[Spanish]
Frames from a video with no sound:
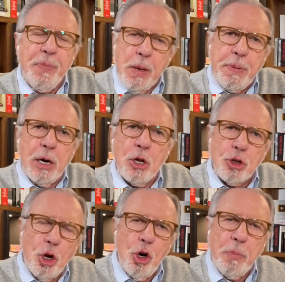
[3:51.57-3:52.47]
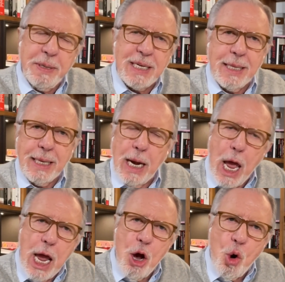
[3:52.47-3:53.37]
Pero el doctor López Gatel,
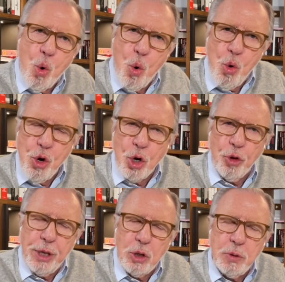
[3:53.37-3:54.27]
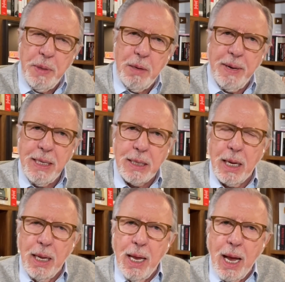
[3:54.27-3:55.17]
en junio de
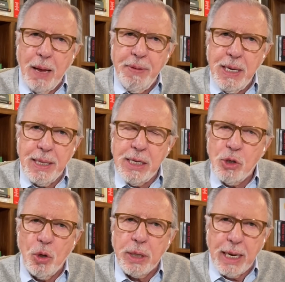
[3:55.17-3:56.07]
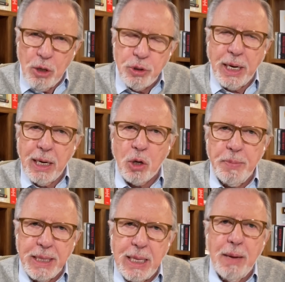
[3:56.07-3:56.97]
2020, había dicho que no se
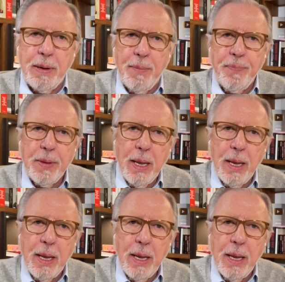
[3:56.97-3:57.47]
recomendaba.